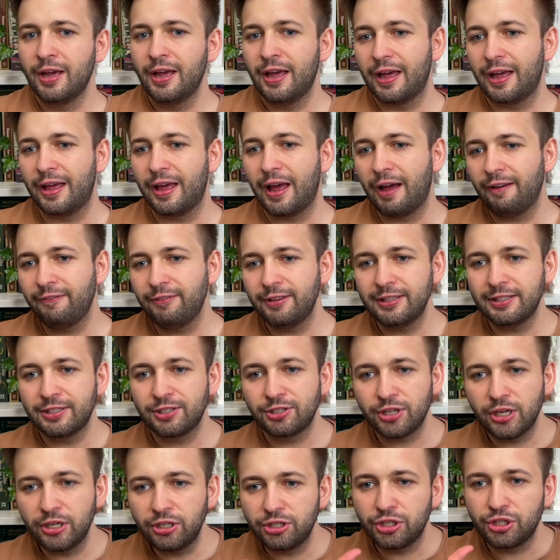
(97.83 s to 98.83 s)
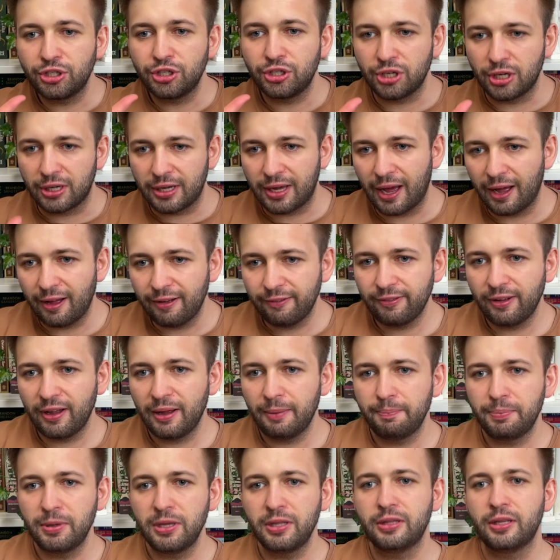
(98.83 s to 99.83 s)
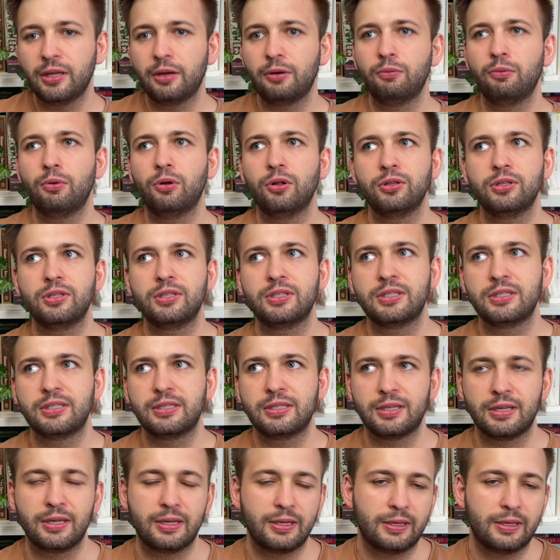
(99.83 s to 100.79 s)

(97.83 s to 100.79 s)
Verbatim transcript: E, a więc rzecz ciekawa, Peter Watts